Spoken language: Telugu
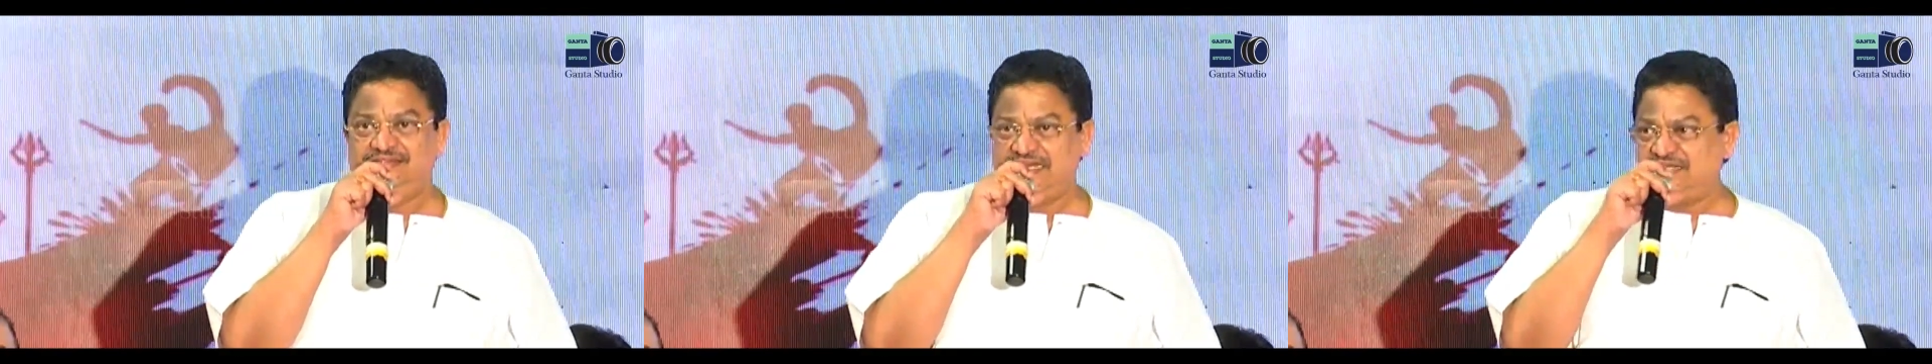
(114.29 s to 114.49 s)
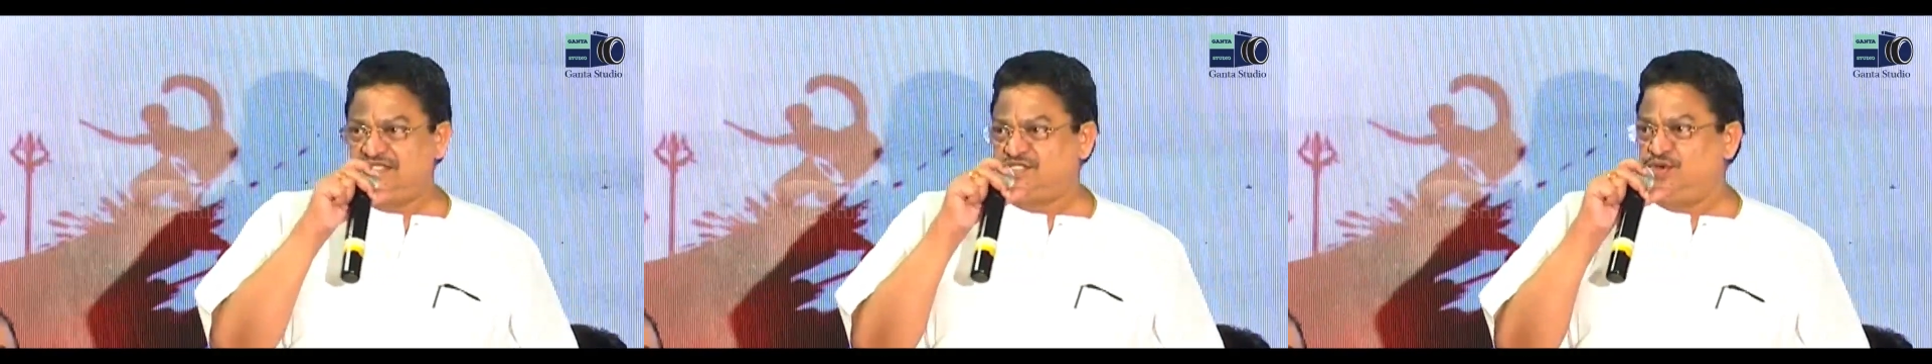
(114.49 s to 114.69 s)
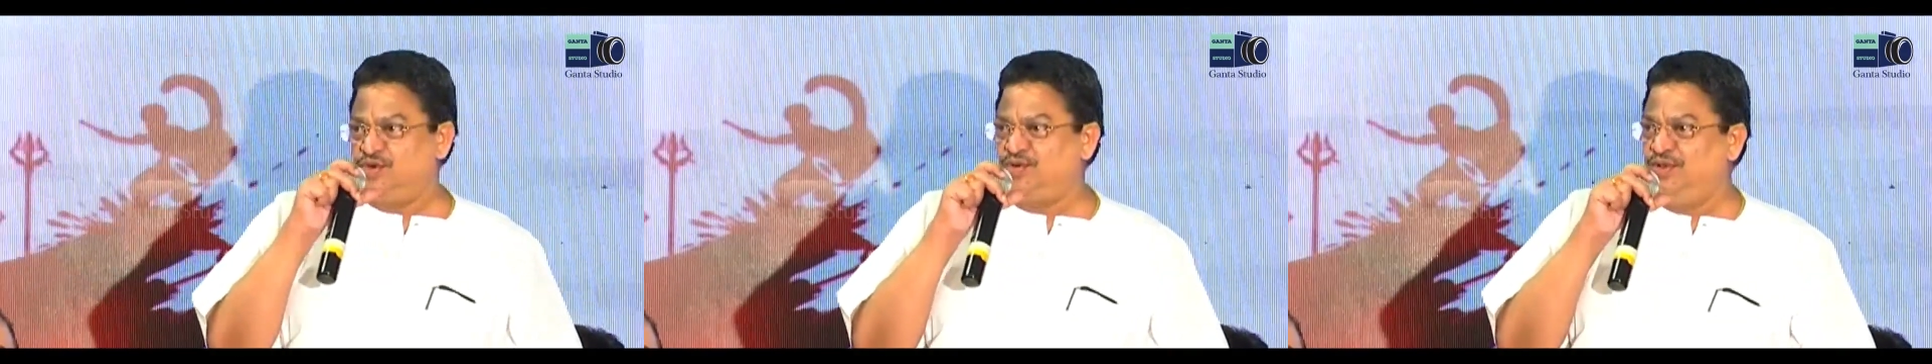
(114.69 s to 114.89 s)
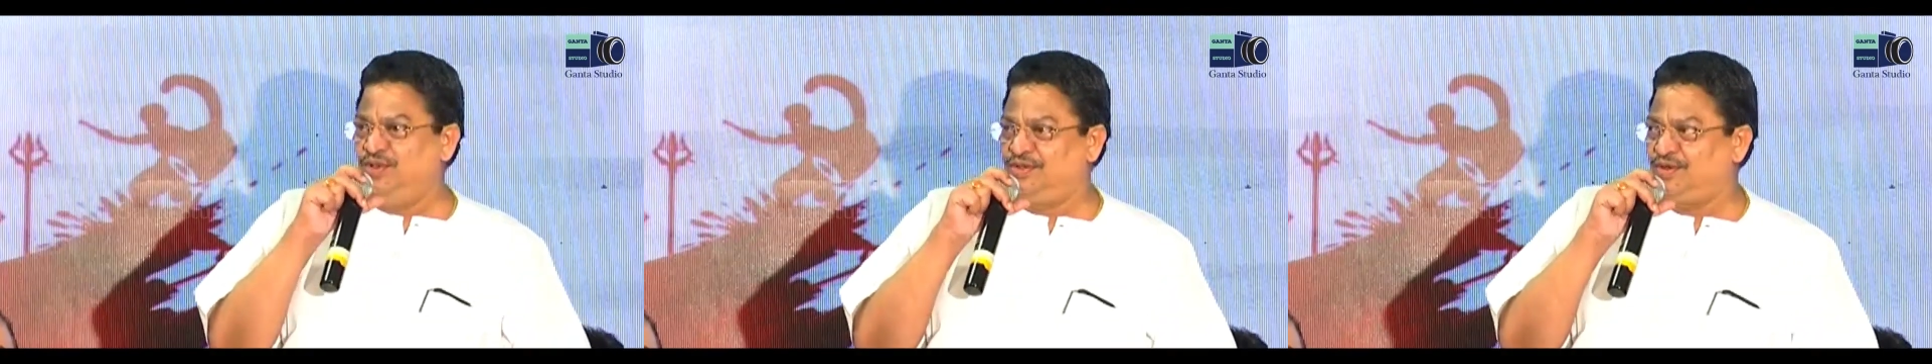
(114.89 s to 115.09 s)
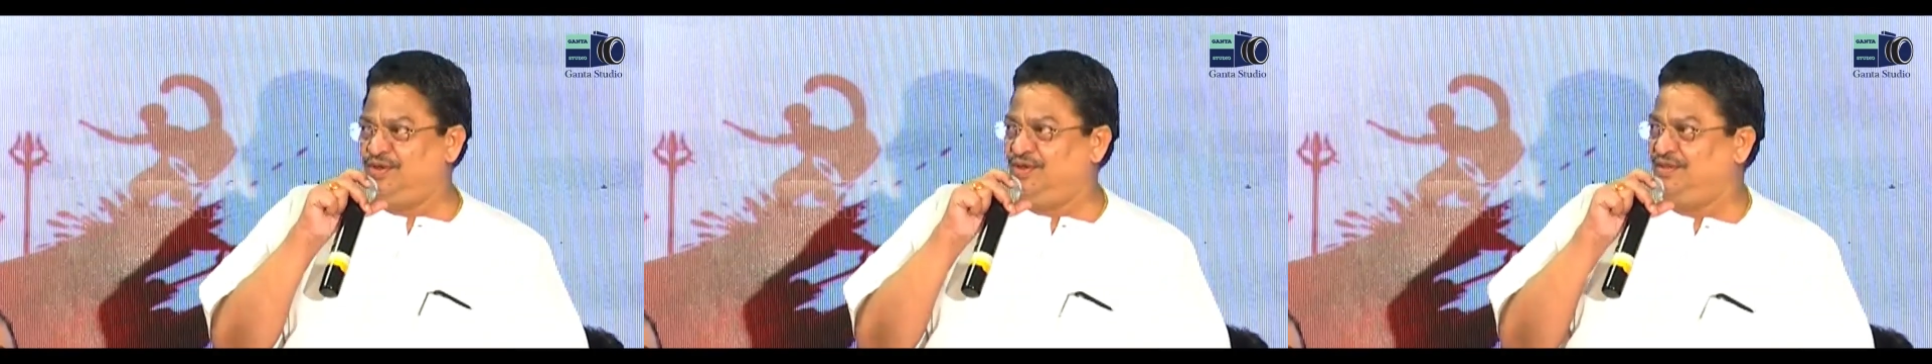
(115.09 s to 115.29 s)
సన్
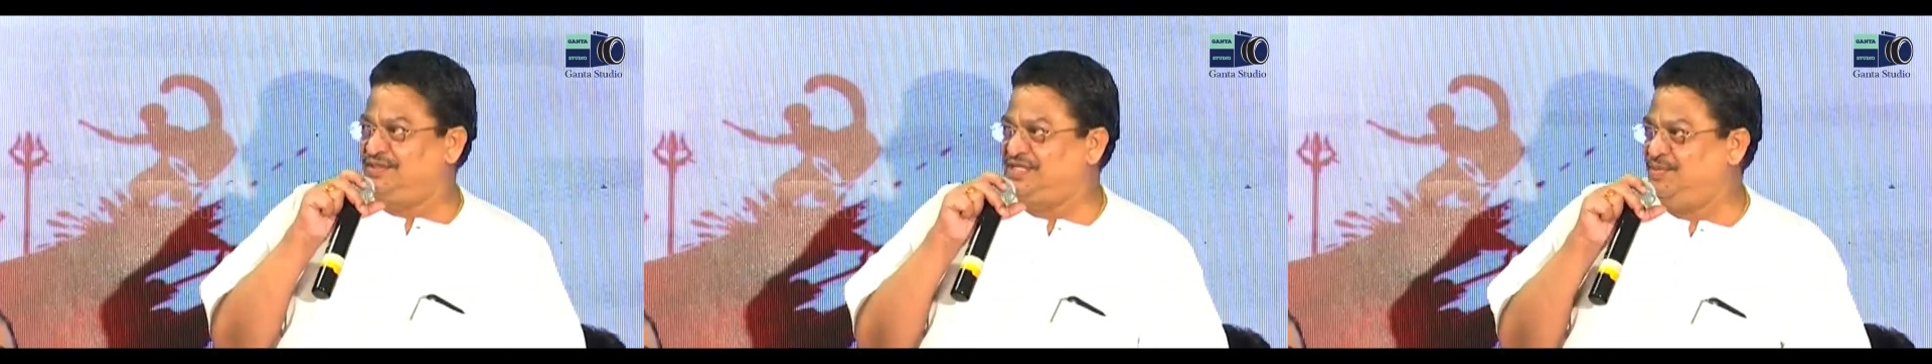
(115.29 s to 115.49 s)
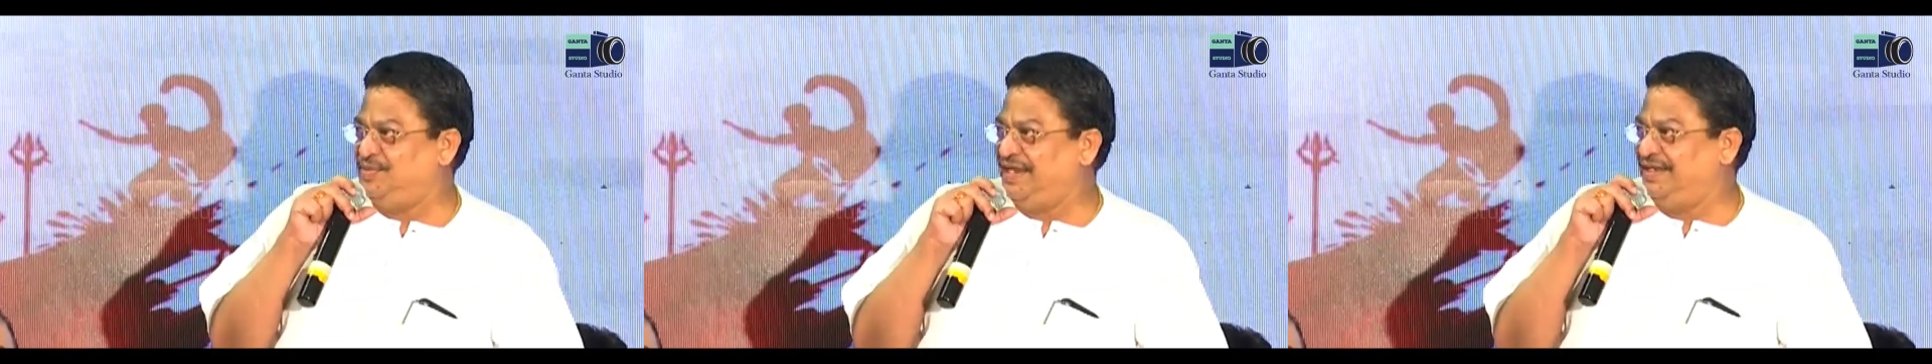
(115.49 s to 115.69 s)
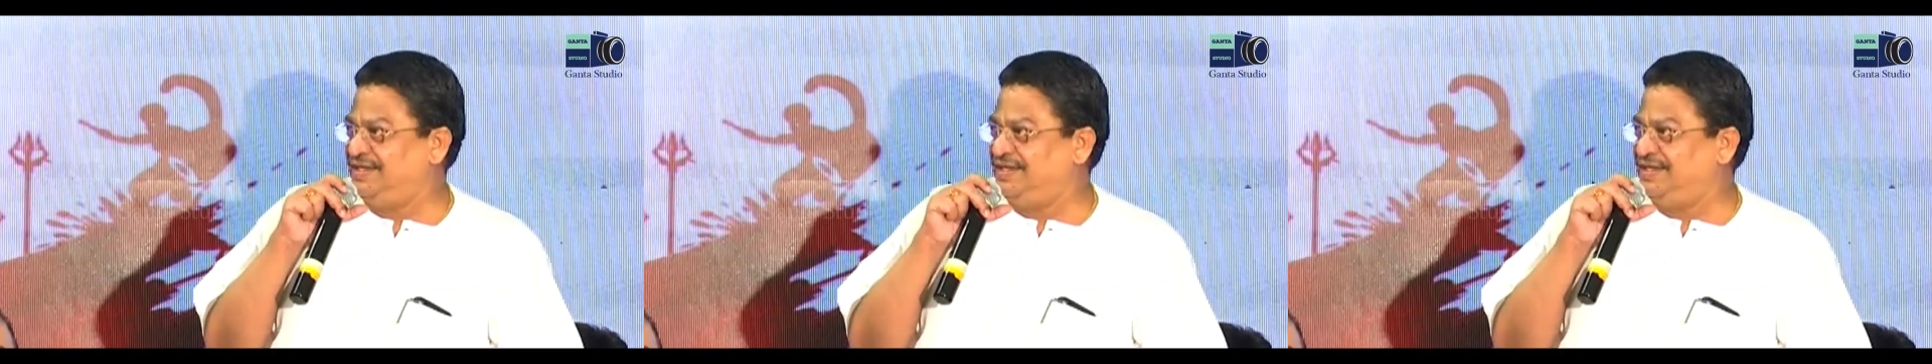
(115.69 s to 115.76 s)
స్ట్రోకులతో సినిమా